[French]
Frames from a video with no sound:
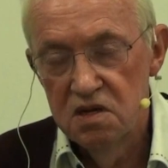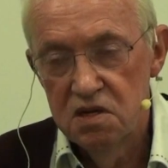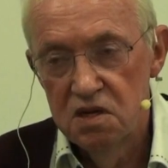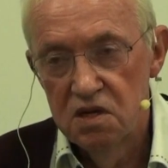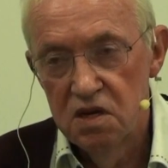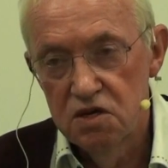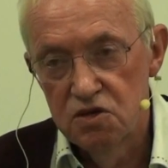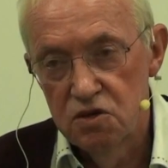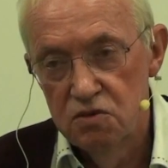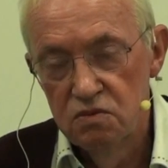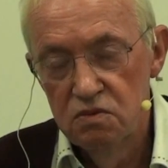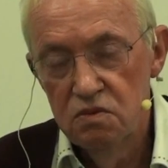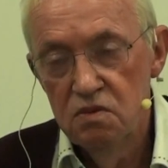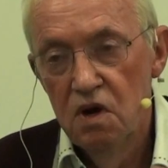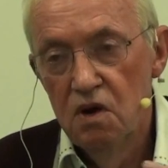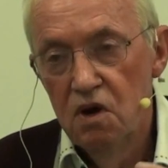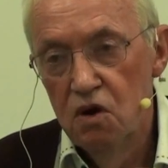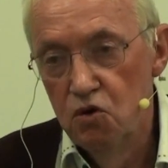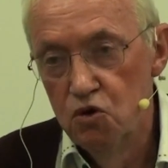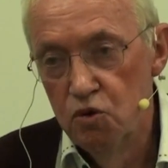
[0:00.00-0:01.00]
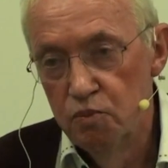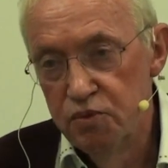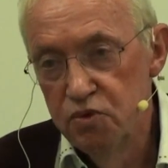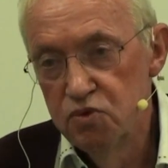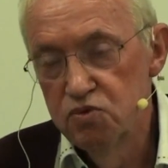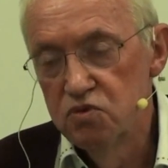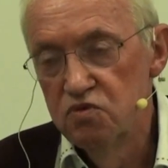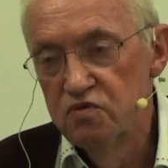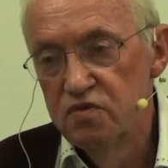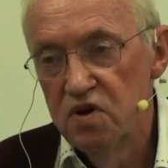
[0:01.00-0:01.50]
des sédations, le
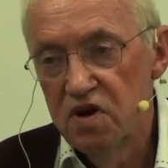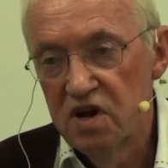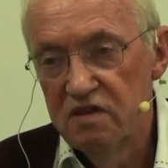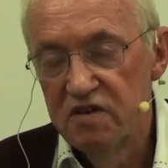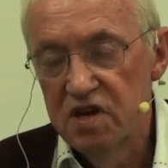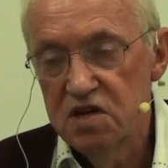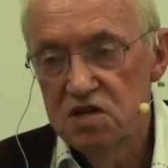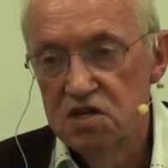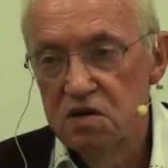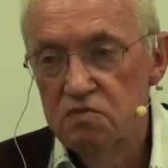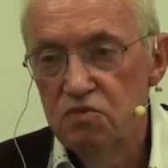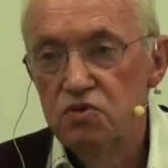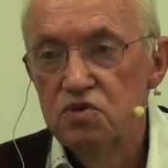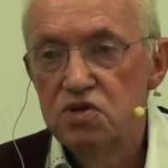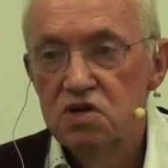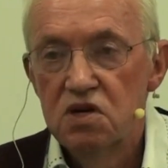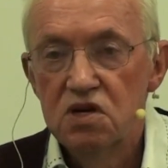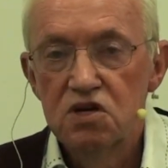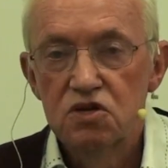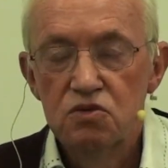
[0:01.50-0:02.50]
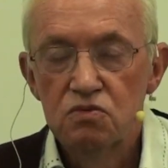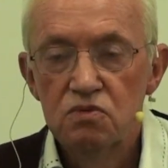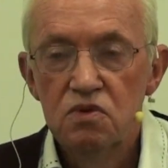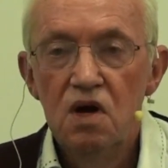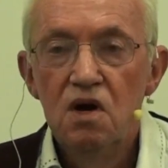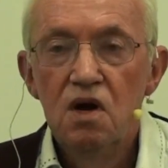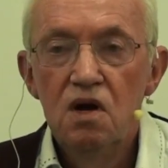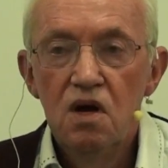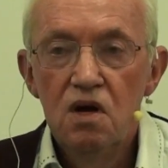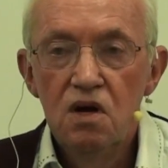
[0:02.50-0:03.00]
plus souvent réversibles. Une sédation,
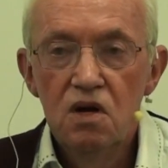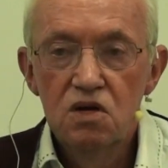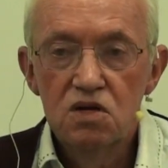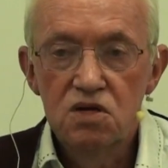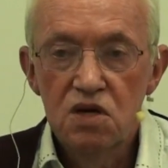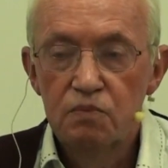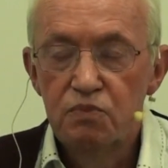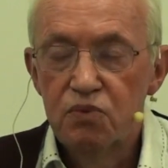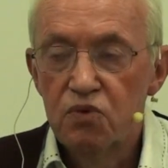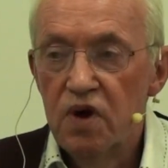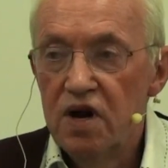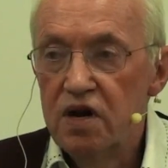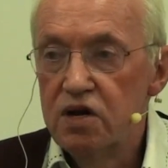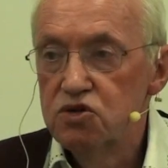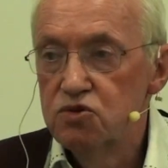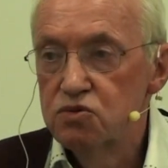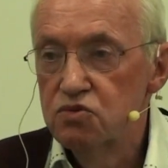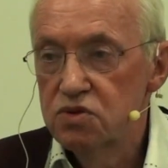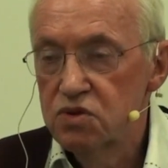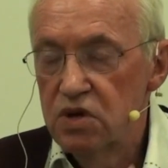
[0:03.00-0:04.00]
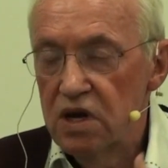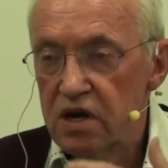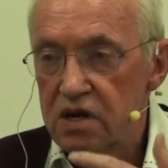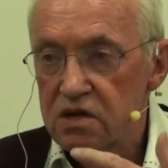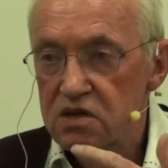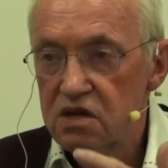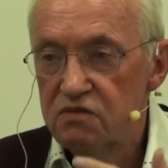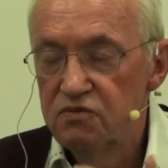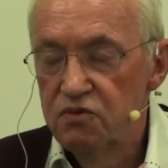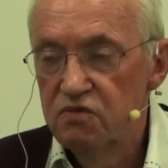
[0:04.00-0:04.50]
ça peut aller jusqu'à
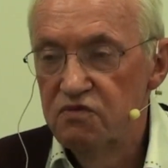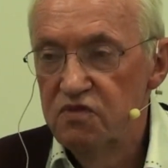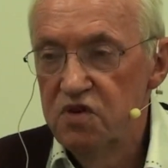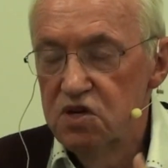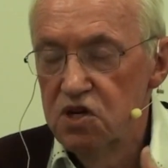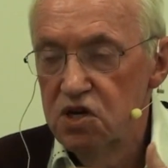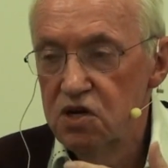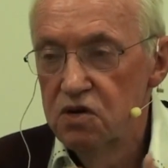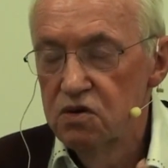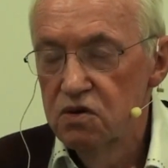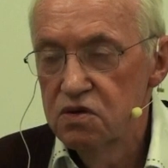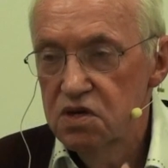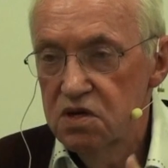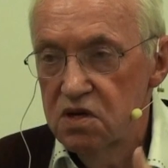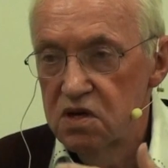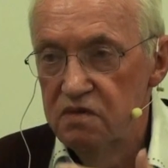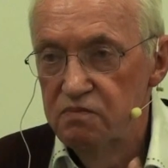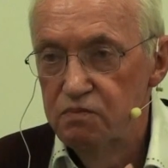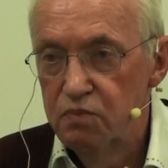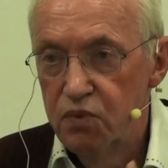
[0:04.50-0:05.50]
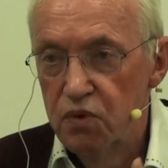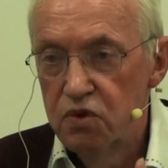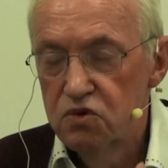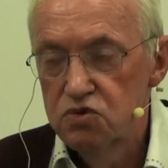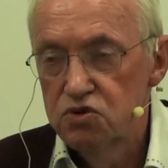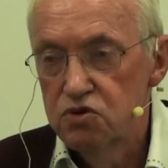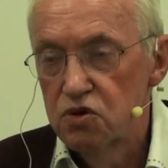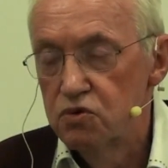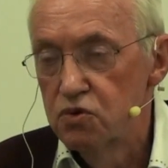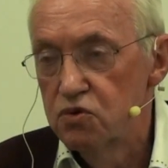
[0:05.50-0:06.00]
un défaut de vigilance qui
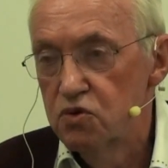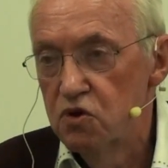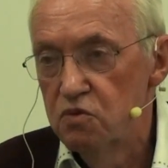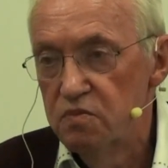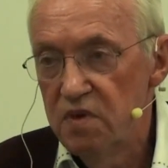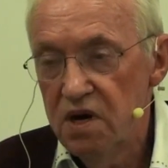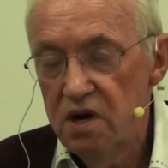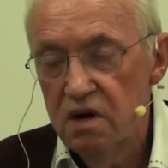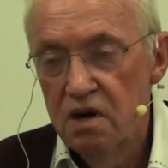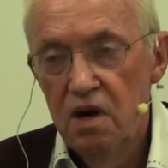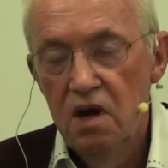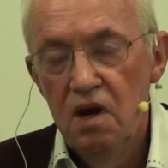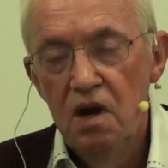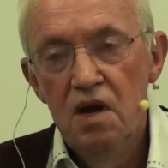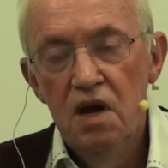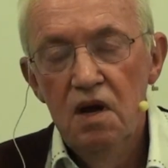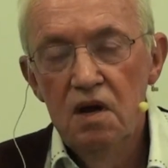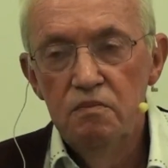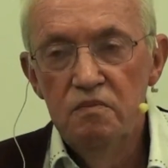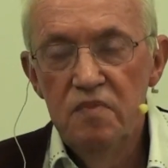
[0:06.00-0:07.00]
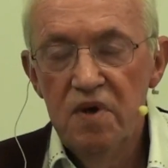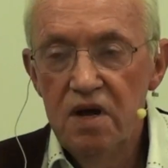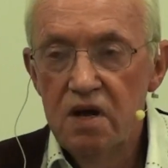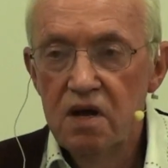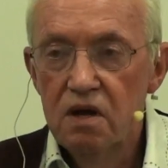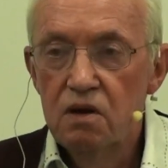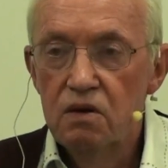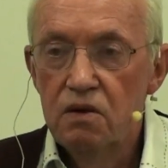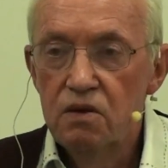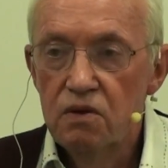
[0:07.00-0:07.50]
plonge dans le coma.
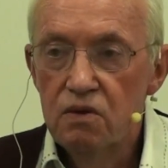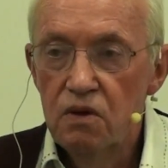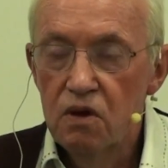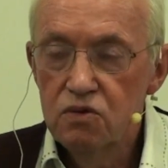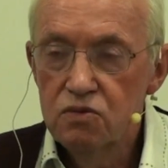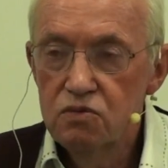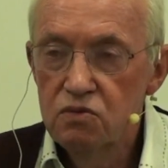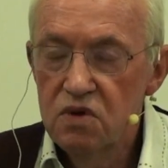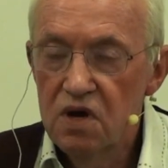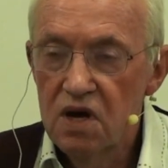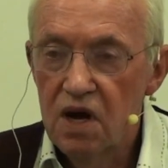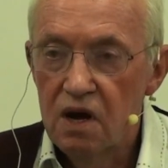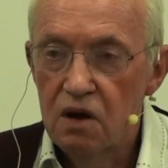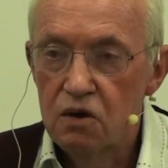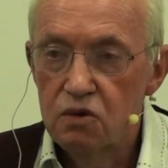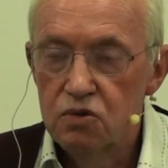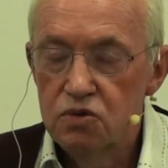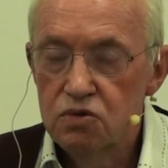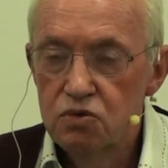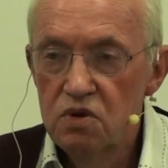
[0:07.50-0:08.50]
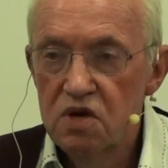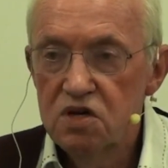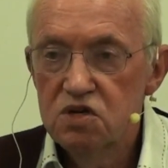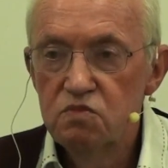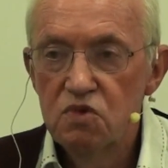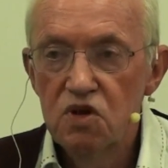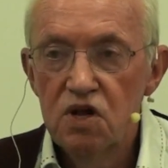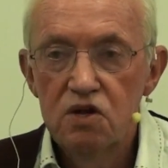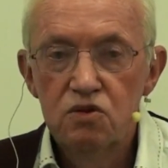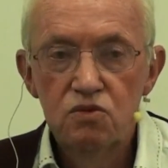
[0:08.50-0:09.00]
Mais euh, en tout cas, le
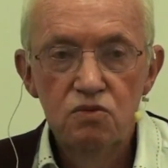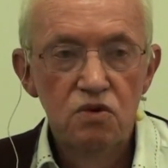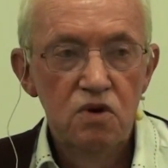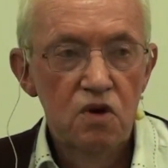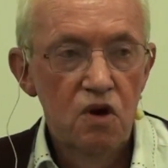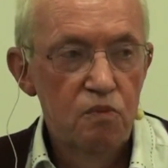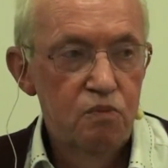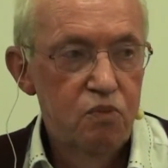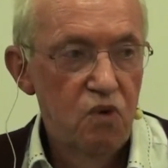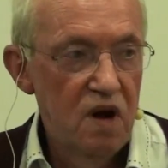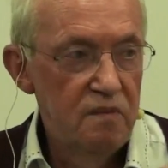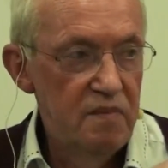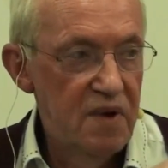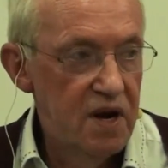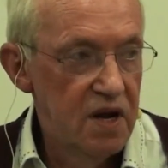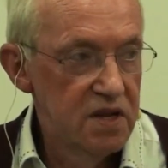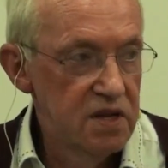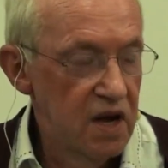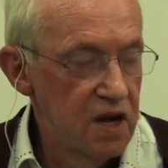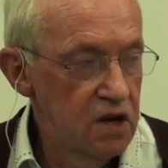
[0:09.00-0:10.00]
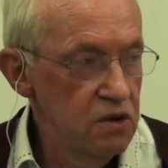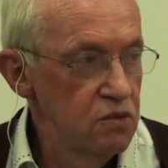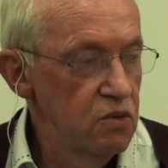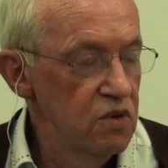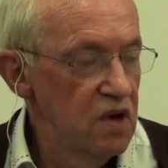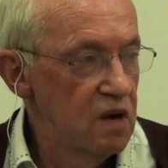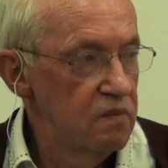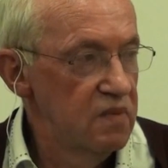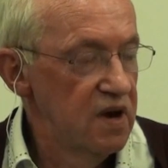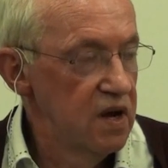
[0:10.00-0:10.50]
soulagement de la douleur pour un malade
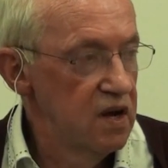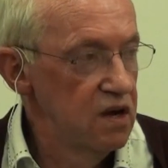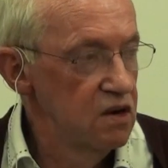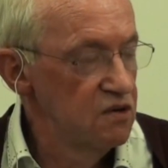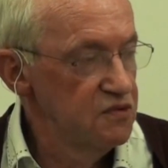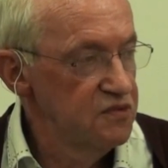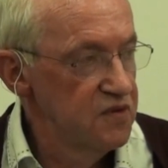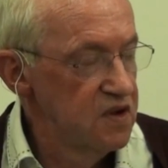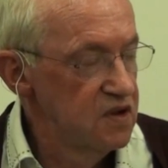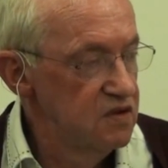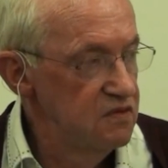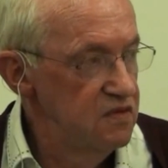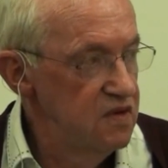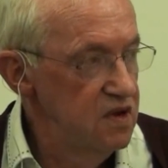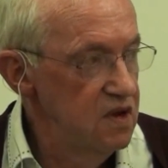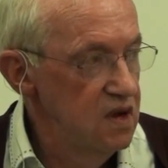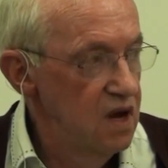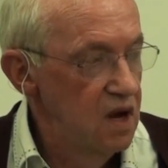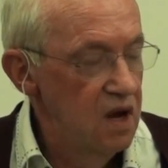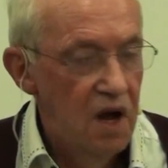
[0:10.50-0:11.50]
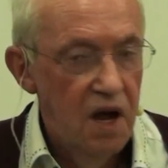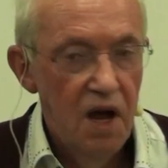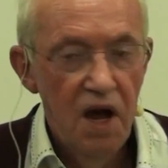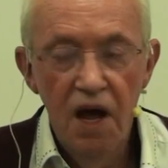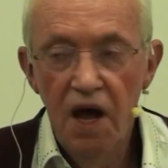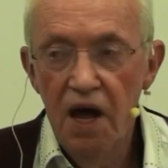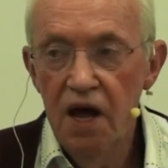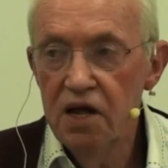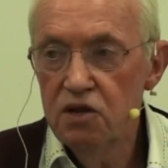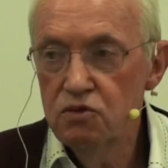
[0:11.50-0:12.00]
incurable et en fin de vie
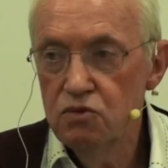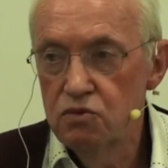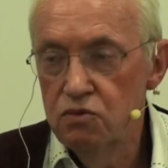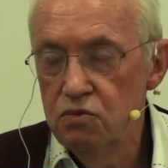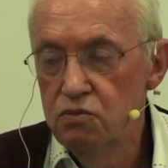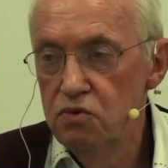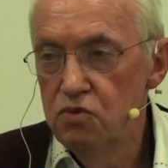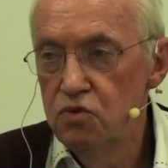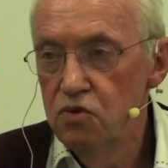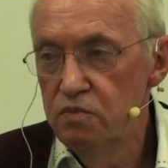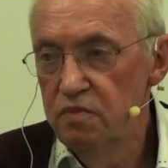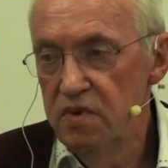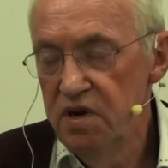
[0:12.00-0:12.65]
est une